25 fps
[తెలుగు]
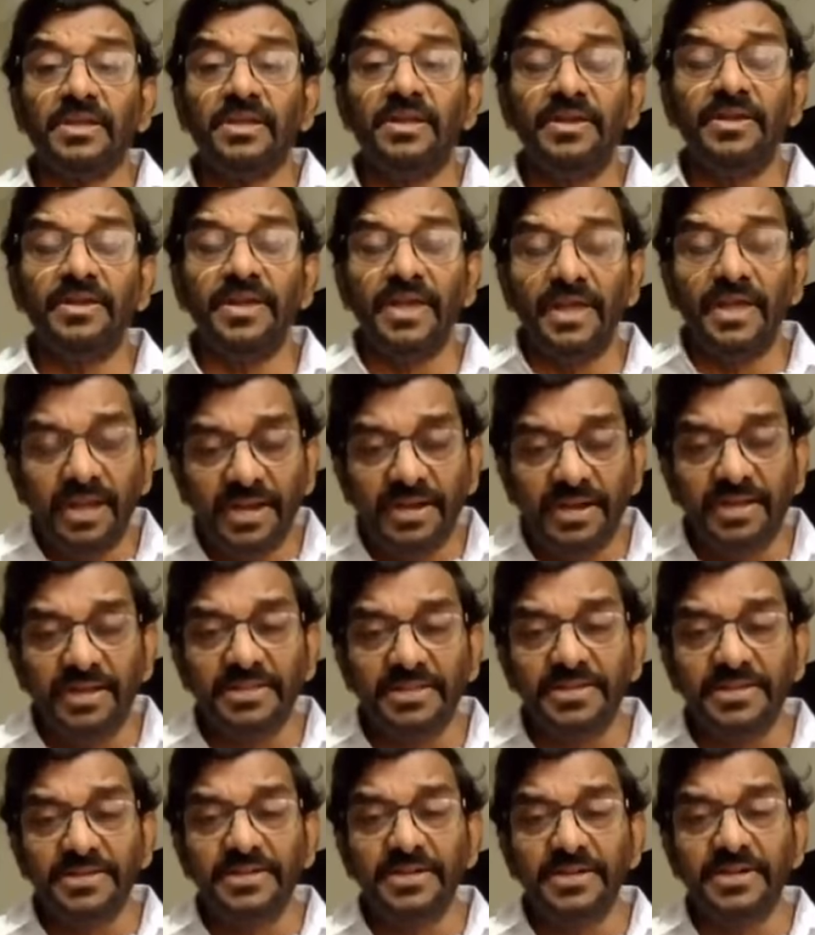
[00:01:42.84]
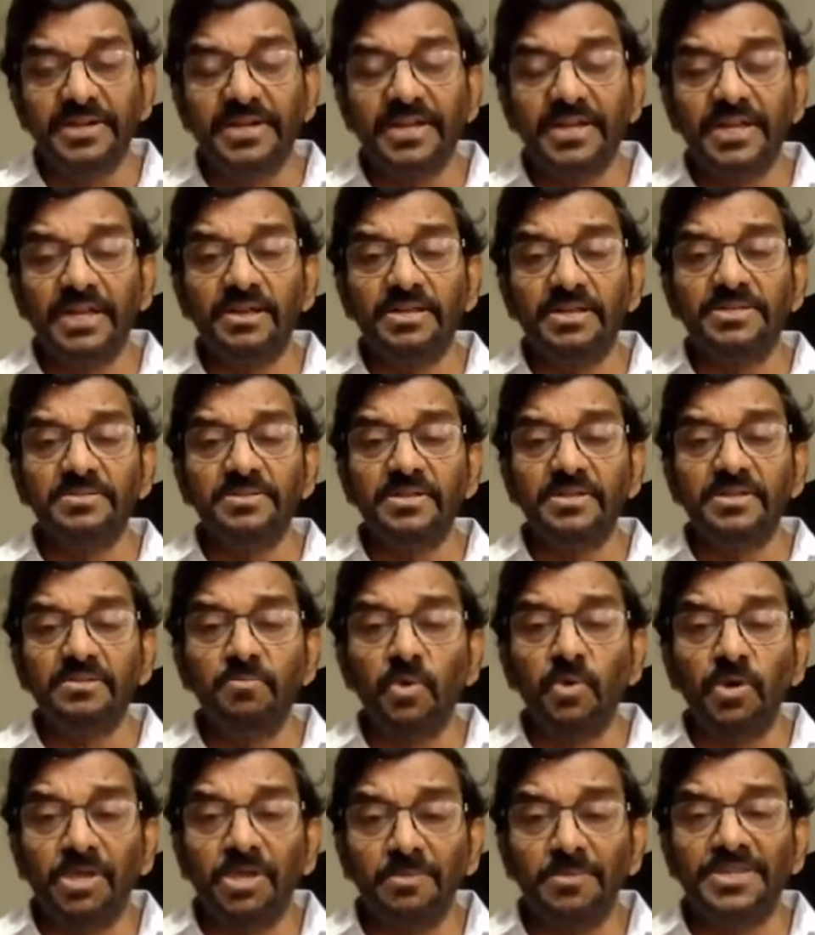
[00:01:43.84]
నేను అడిగేది ఏంటంటే
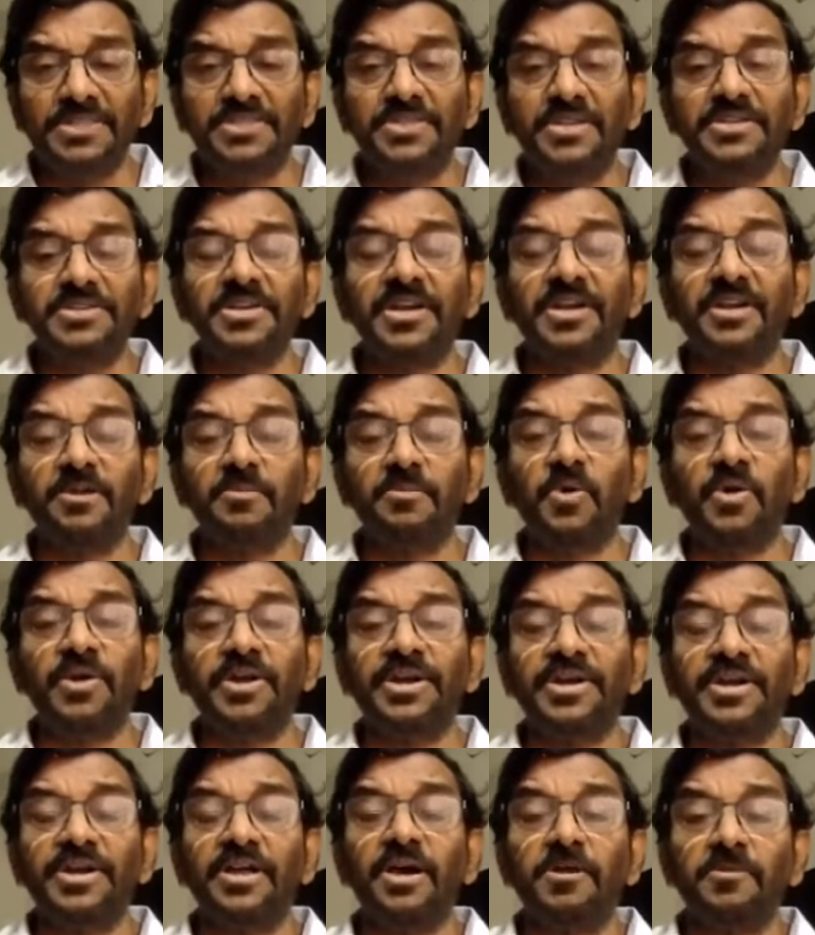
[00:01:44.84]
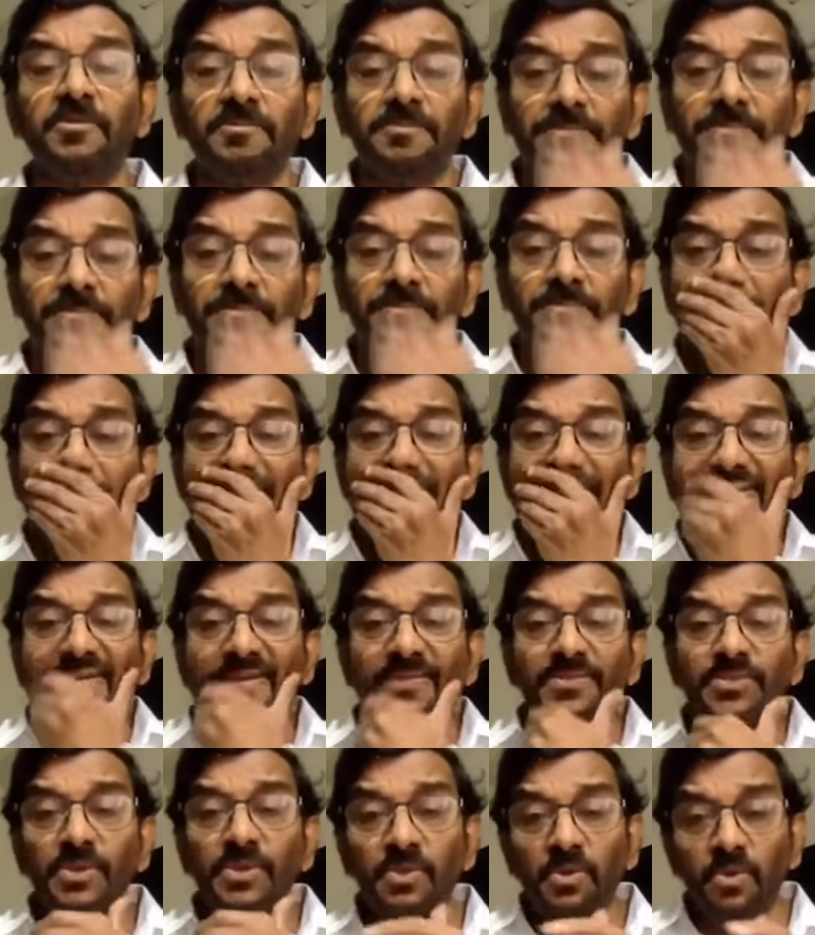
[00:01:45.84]
ముఖ్యమంత్రి జగన్మోహన్ రెడ్డి గారు
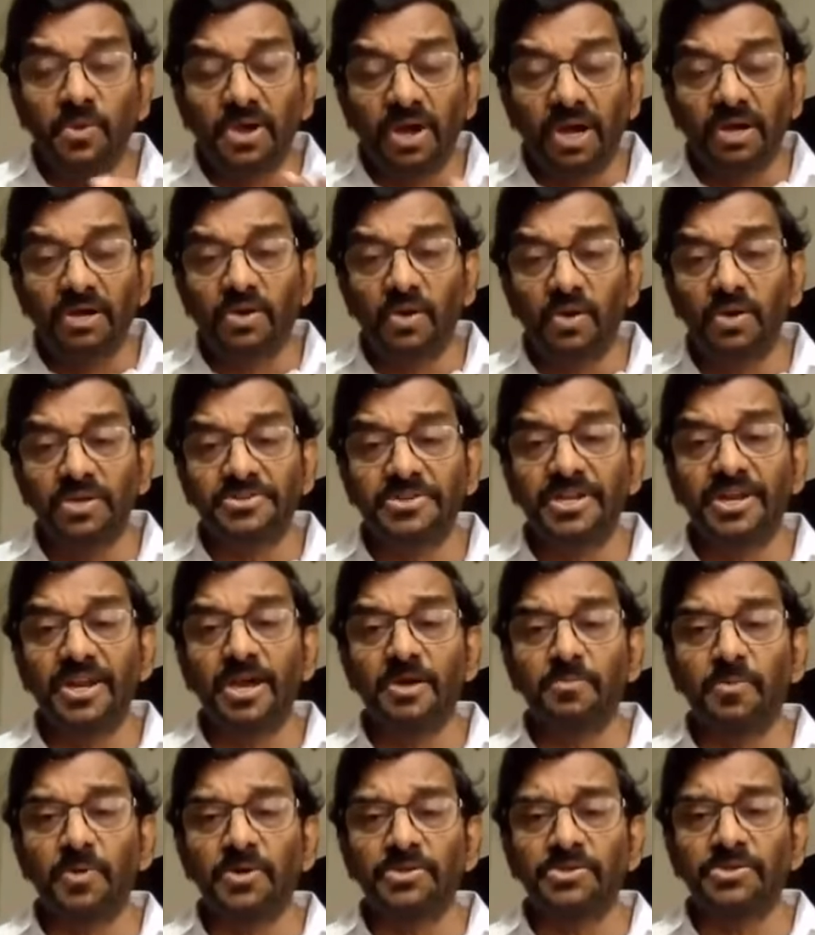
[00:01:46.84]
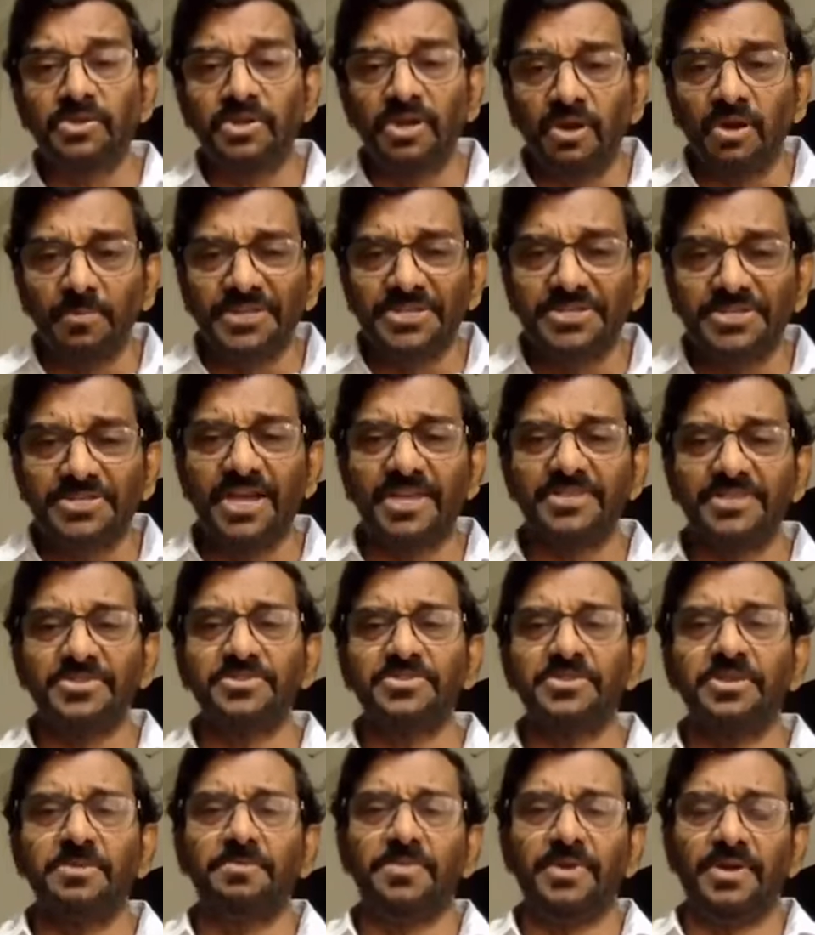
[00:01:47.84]
ఎందుకు కంట్రోల్ చేయలేకపోతున్నారు మీ
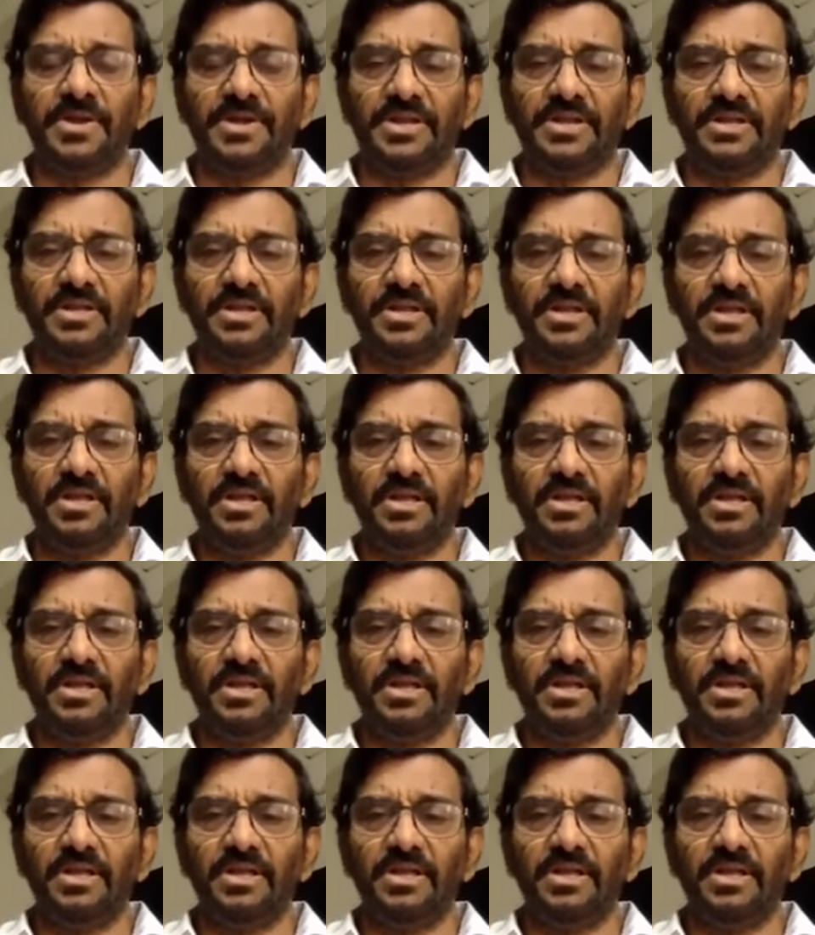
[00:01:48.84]
శాసనసభ్యుల్ని